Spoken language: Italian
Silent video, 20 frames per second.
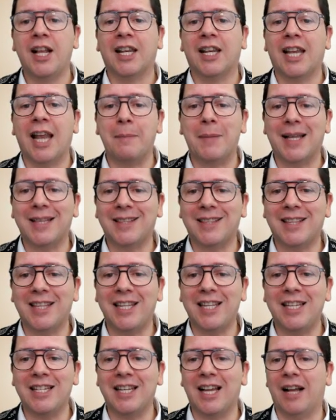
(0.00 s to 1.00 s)
La
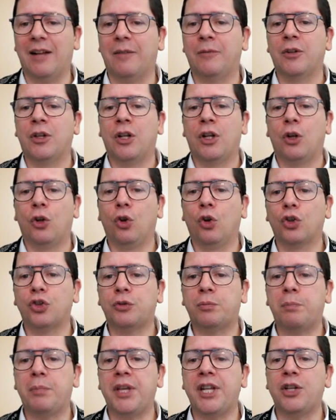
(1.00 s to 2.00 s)
mattina lo
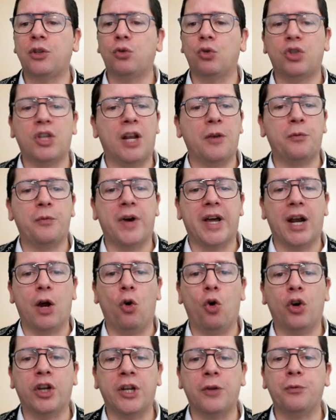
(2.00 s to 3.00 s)
spirito del
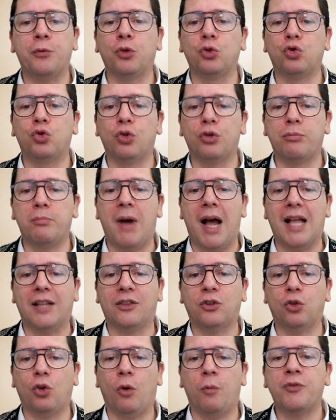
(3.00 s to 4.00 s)
faraone fu
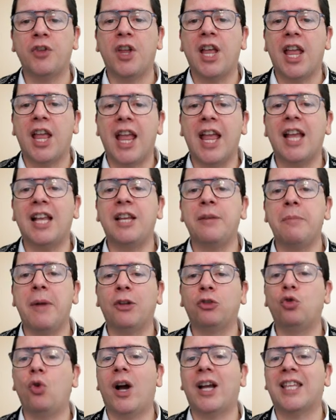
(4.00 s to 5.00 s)
turbato. Egli
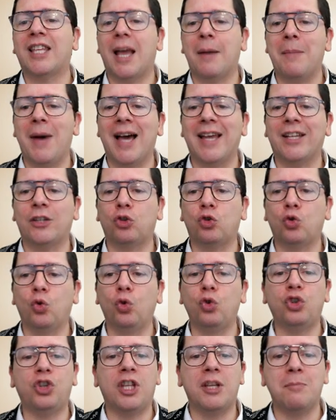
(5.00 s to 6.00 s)
mandò a chiamare
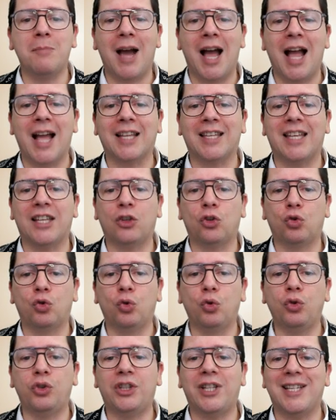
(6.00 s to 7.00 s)
tutti i maghi,
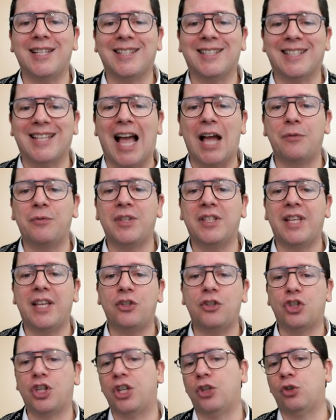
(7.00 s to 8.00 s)
tutti i savi
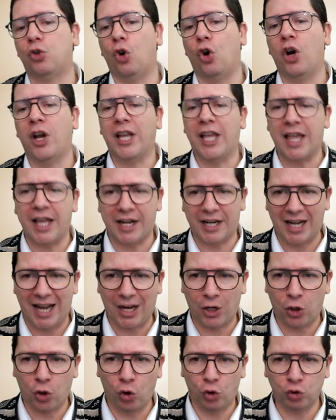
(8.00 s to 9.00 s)
d'Egitto e
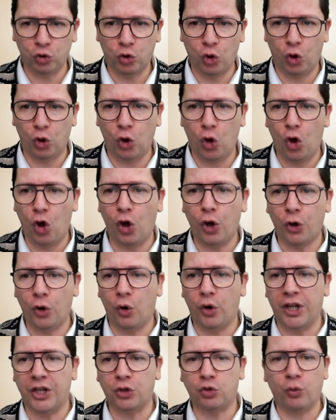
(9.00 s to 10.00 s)
raccontò loro
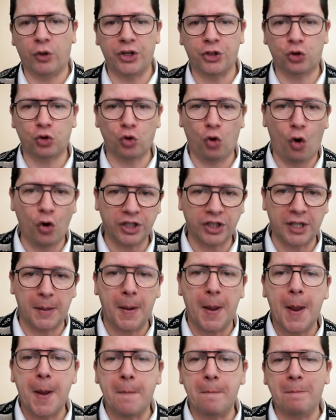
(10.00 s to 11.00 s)
i suoi sogni,
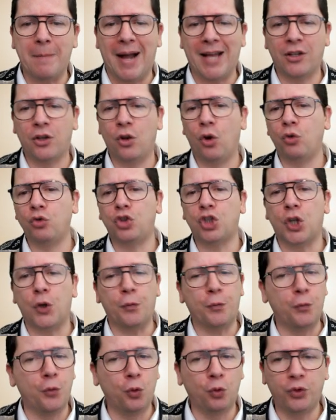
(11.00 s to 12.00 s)
ma non ci
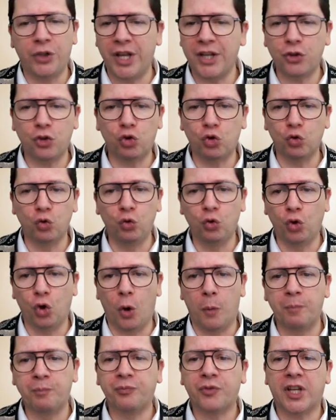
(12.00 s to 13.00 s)
fu
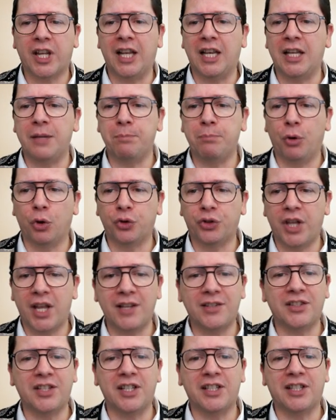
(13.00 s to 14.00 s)
nessuno che li
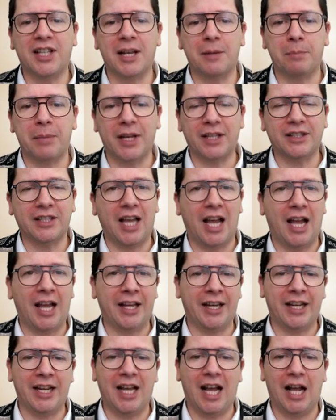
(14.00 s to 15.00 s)
potesse
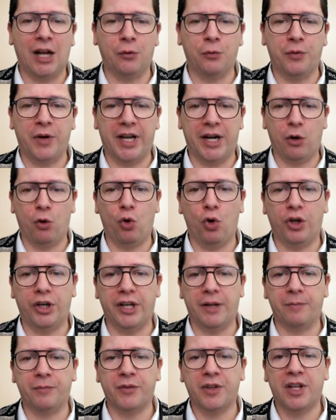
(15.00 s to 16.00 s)
interpretare al
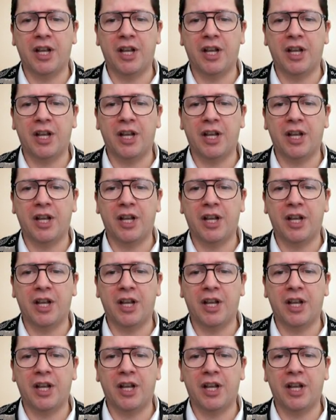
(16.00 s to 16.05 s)
faraone.